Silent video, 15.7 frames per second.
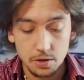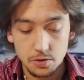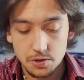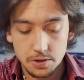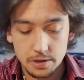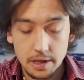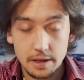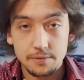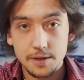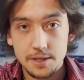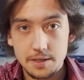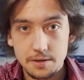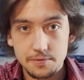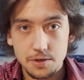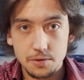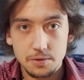Już od lat w
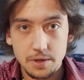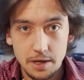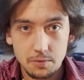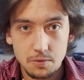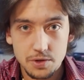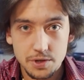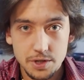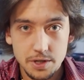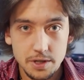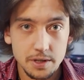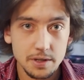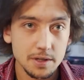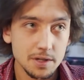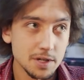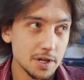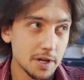Airsoftie utarło
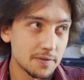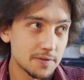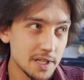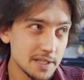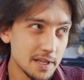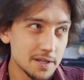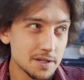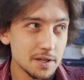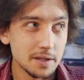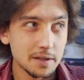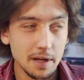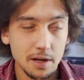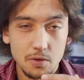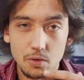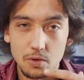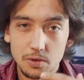się, że w zasadzie
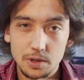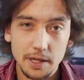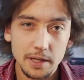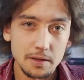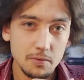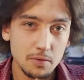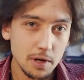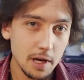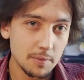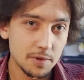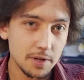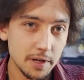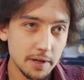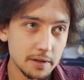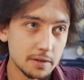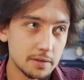taką konkretną
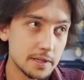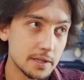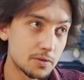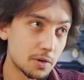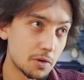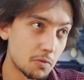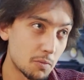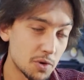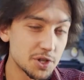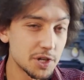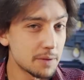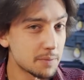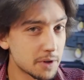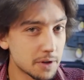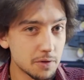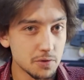klamkę, z którą
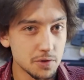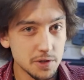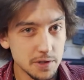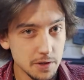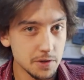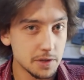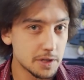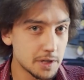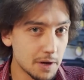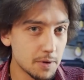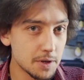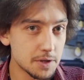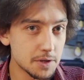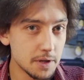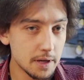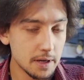możemy już coś
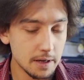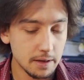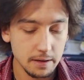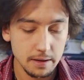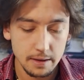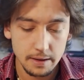zdziałać na